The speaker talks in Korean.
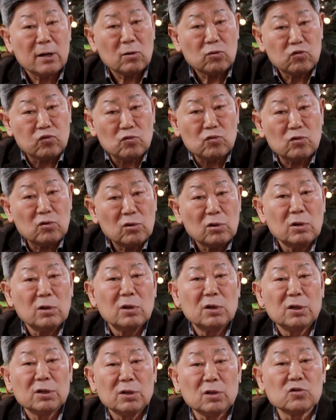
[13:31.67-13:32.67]
후
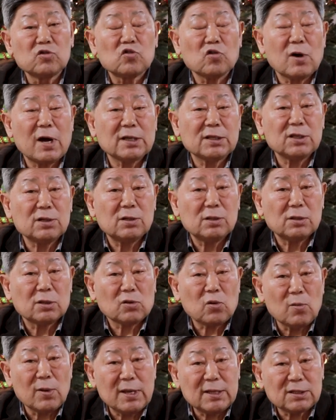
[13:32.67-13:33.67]
연수
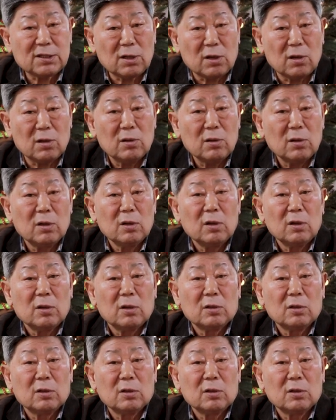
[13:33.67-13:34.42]
과정을 통해서